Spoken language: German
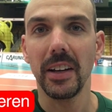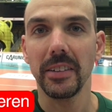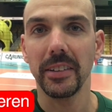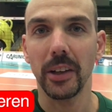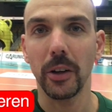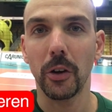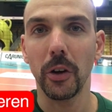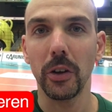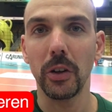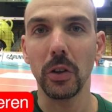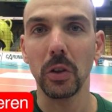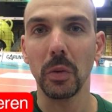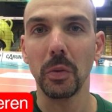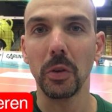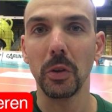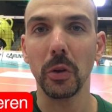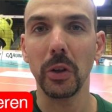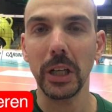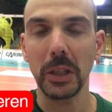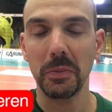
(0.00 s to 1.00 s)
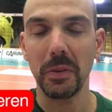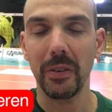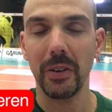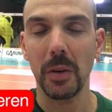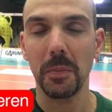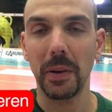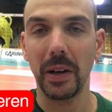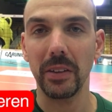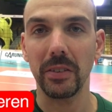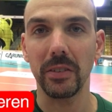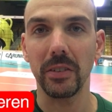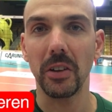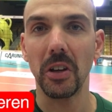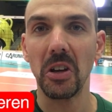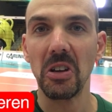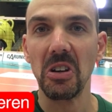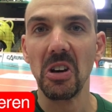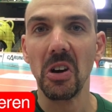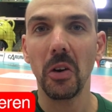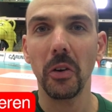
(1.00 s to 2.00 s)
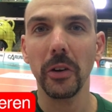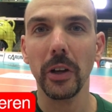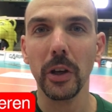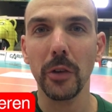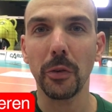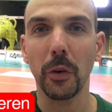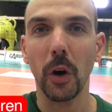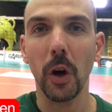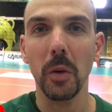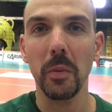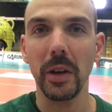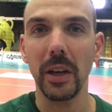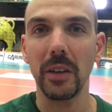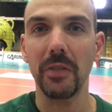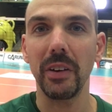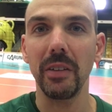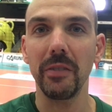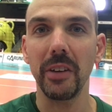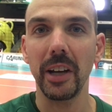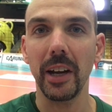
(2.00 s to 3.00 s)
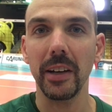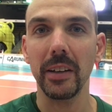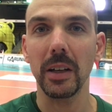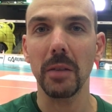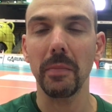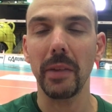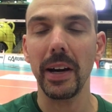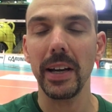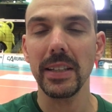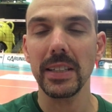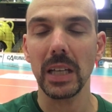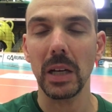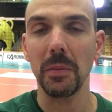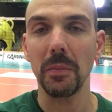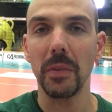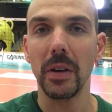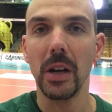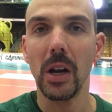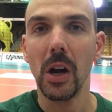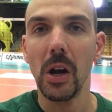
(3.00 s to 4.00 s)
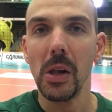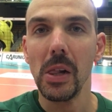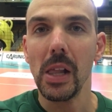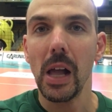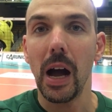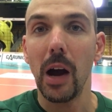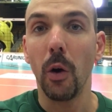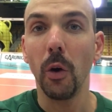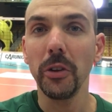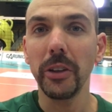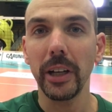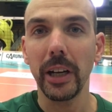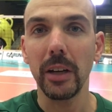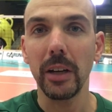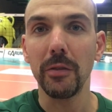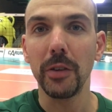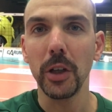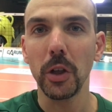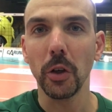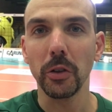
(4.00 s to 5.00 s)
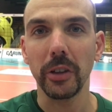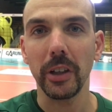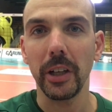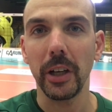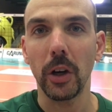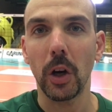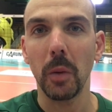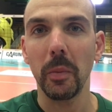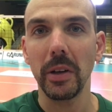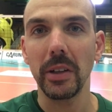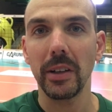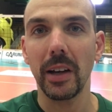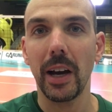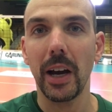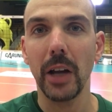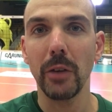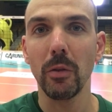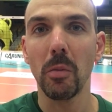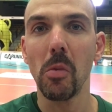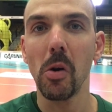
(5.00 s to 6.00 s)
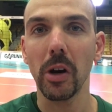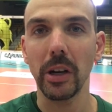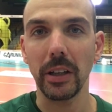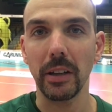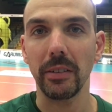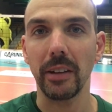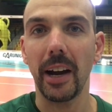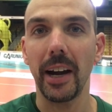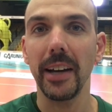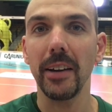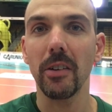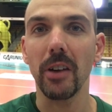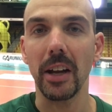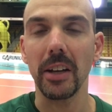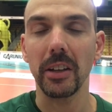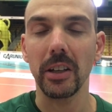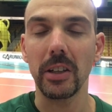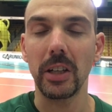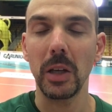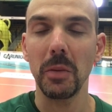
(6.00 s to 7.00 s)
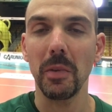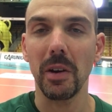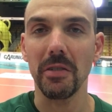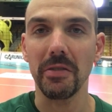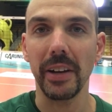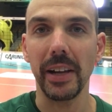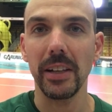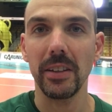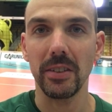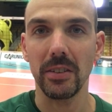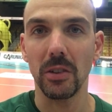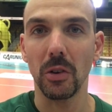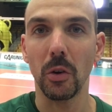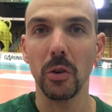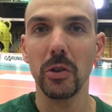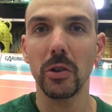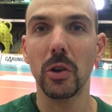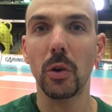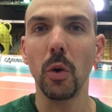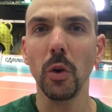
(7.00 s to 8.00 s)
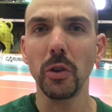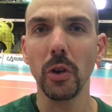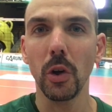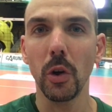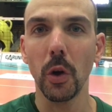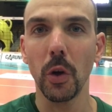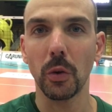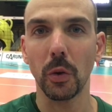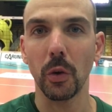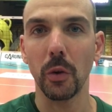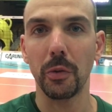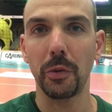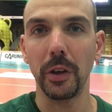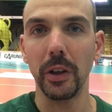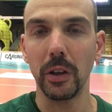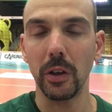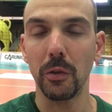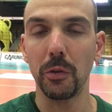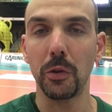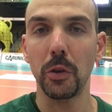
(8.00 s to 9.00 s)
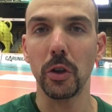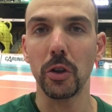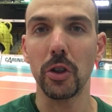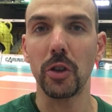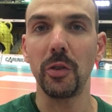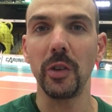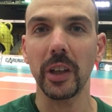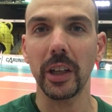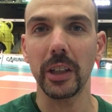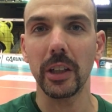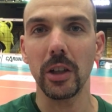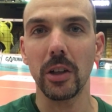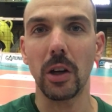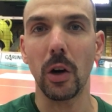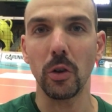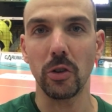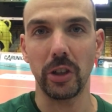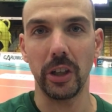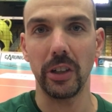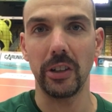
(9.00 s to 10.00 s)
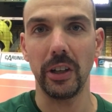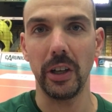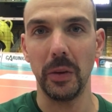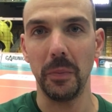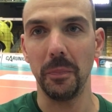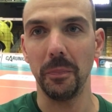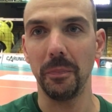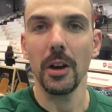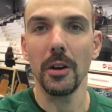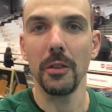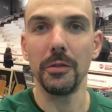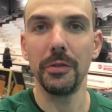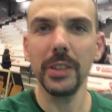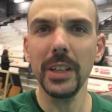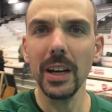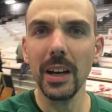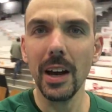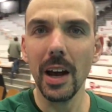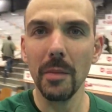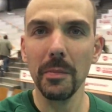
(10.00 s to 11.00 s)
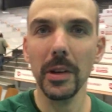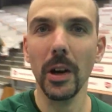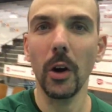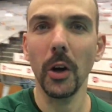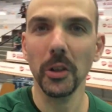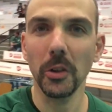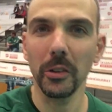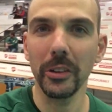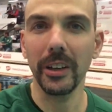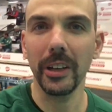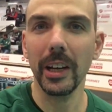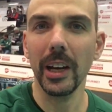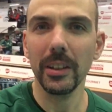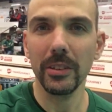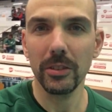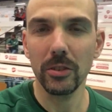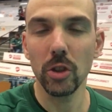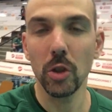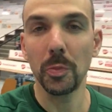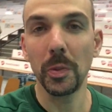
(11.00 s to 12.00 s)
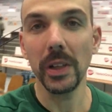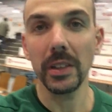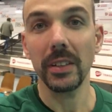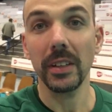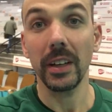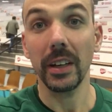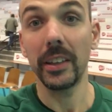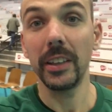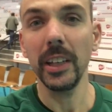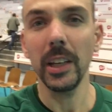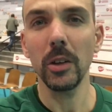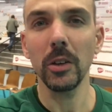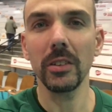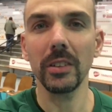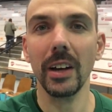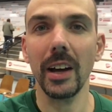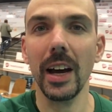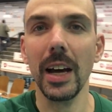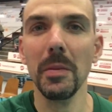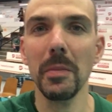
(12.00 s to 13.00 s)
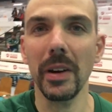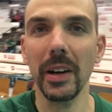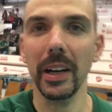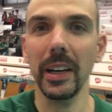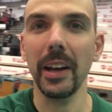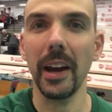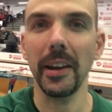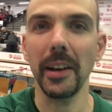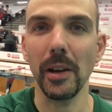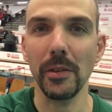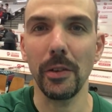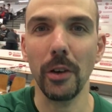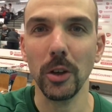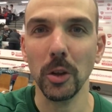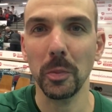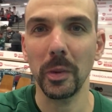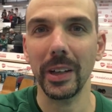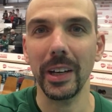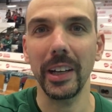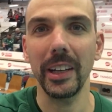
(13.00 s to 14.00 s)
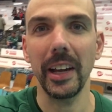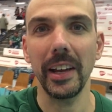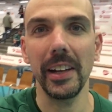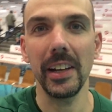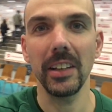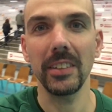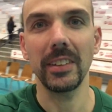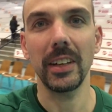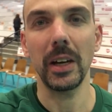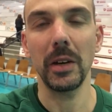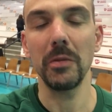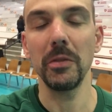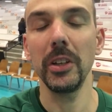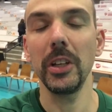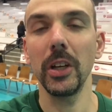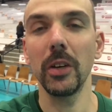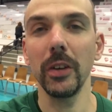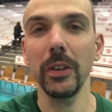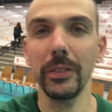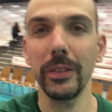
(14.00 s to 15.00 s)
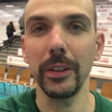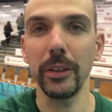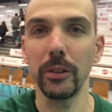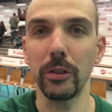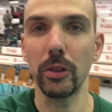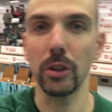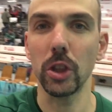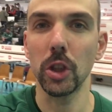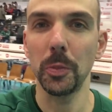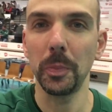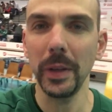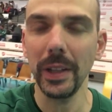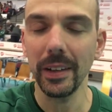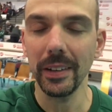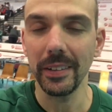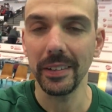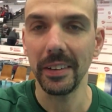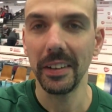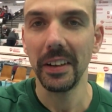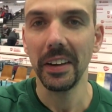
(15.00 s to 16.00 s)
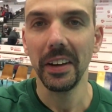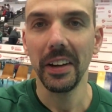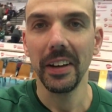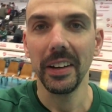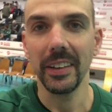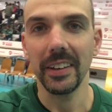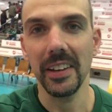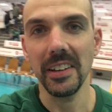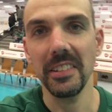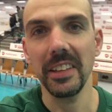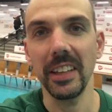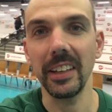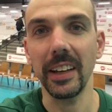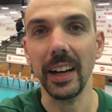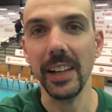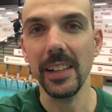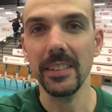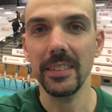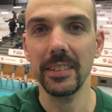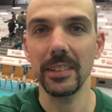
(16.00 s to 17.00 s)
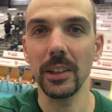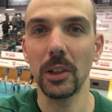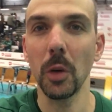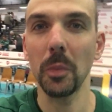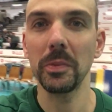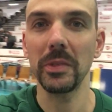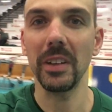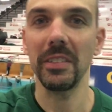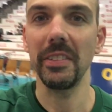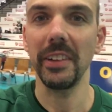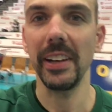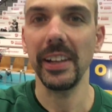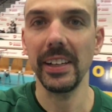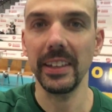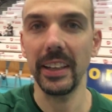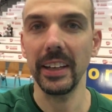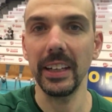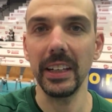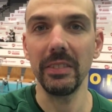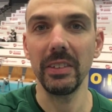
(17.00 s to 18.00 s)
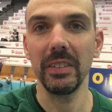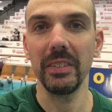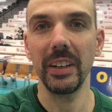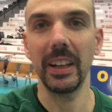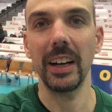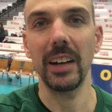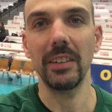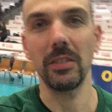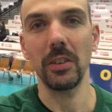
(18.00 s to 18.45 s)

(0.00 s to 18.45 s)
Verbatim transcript: dann könnt ihr sowieso nichts mehr verpassen. Und ich freue mich, wenn wir dann gemeinsam unter den Videos in den Kommentaren womöglich das eine oder andere Thema wälzen und gute Lösungen finden für schwierige Coaching-Themen. Wir haben ja heute unseren ersten Spieltag hier in unserer Heimarena in der Volksbank Arena Hildesheim. Wir die Grizzlies spielen gegen den geilsten Club der Welt, gegen die WWK